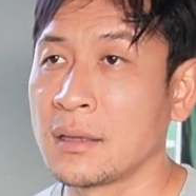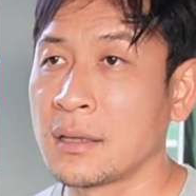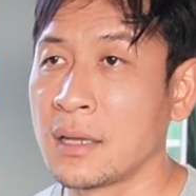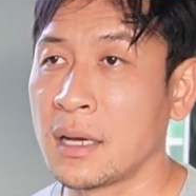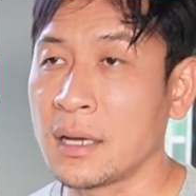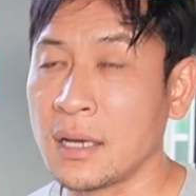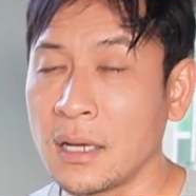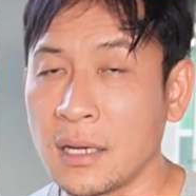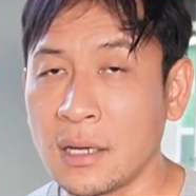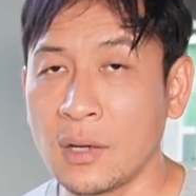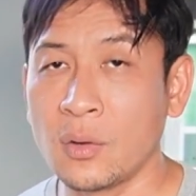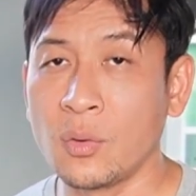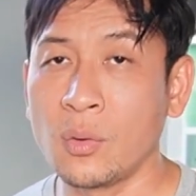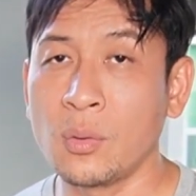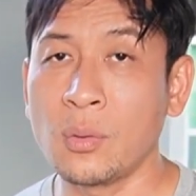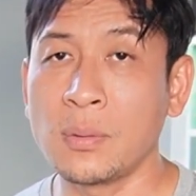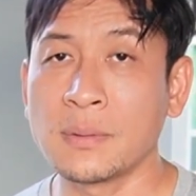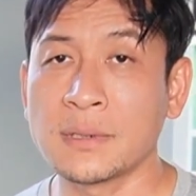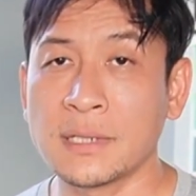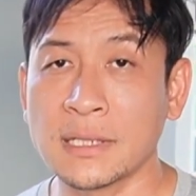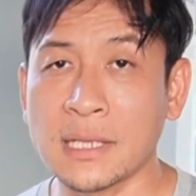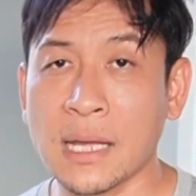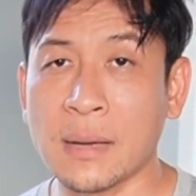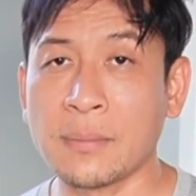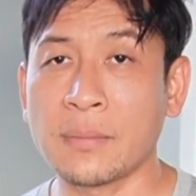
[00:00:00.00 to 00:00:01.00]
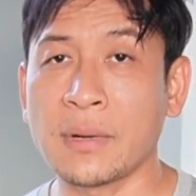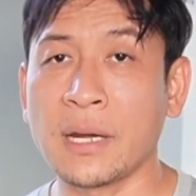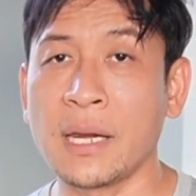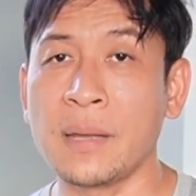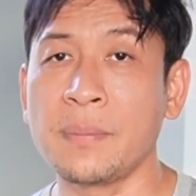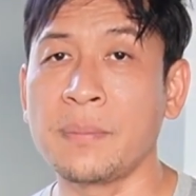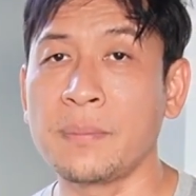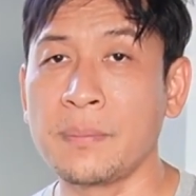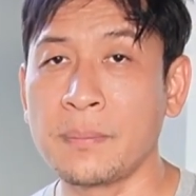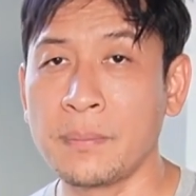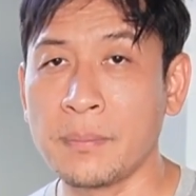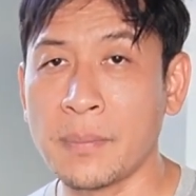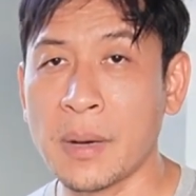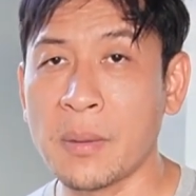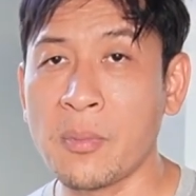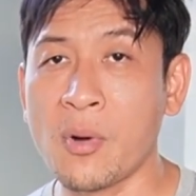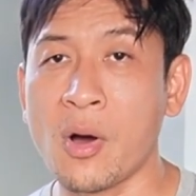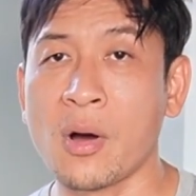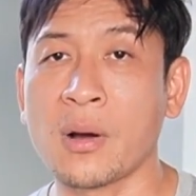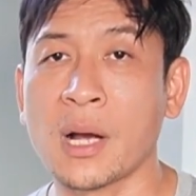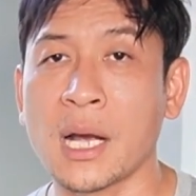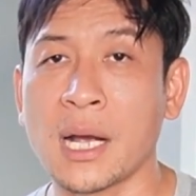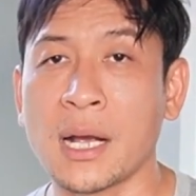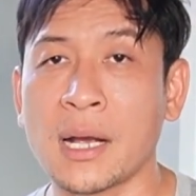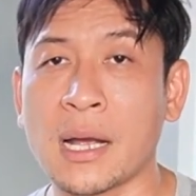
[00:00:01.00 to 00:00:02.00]
ถ้าเกิดรู้ผมจะทำคลิปมาบ
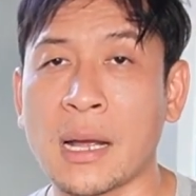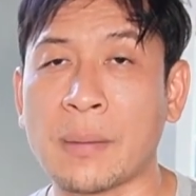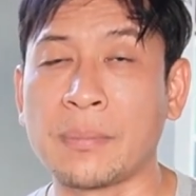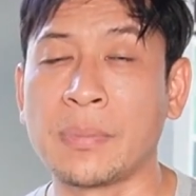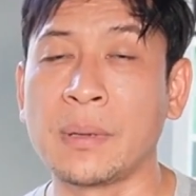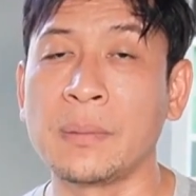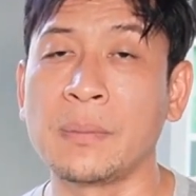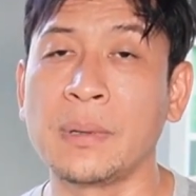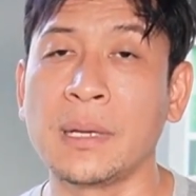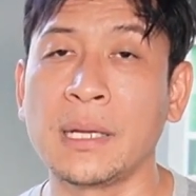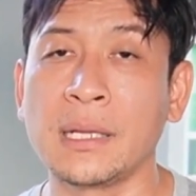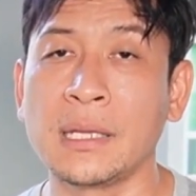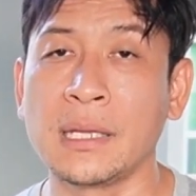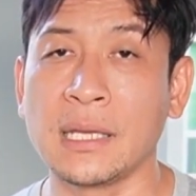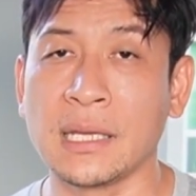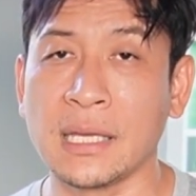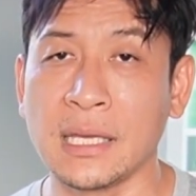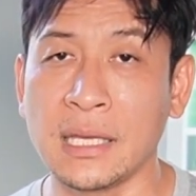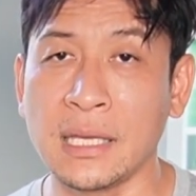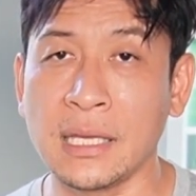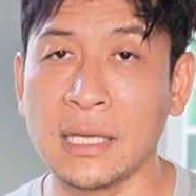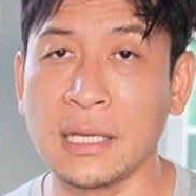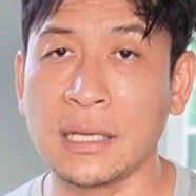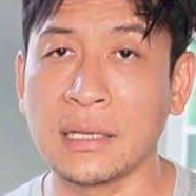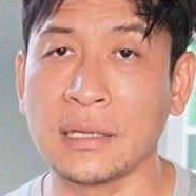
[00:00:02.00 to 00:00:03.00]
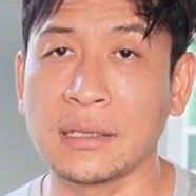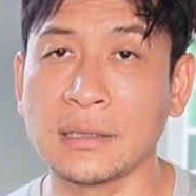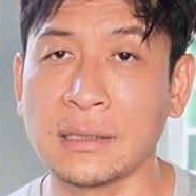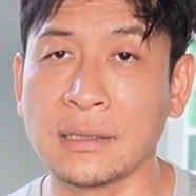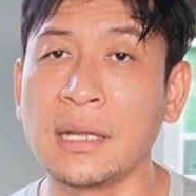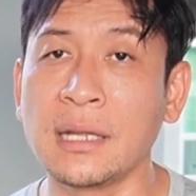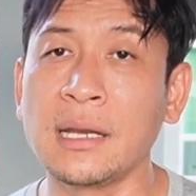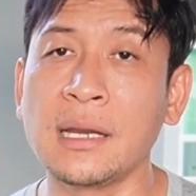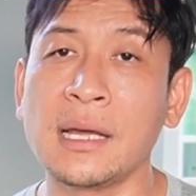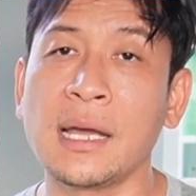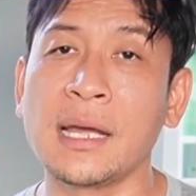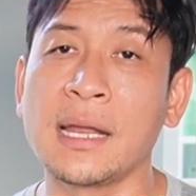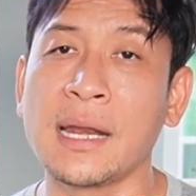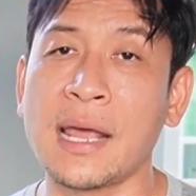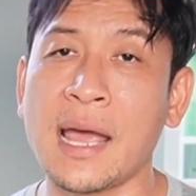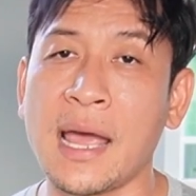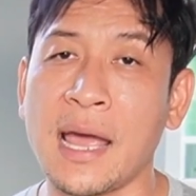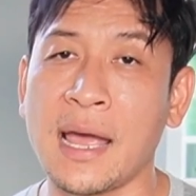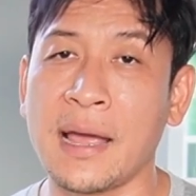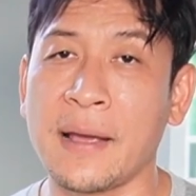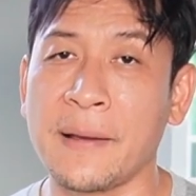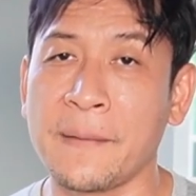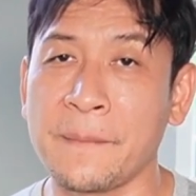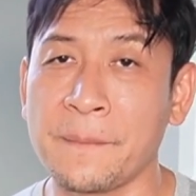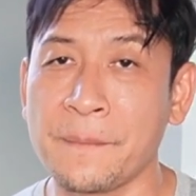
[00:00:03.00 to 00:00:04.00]
อกกับเพื่อนๆอย่างนี้อีกเรื่อยๆนะ
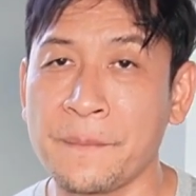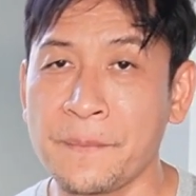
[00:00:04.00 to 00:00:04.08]
ฮะ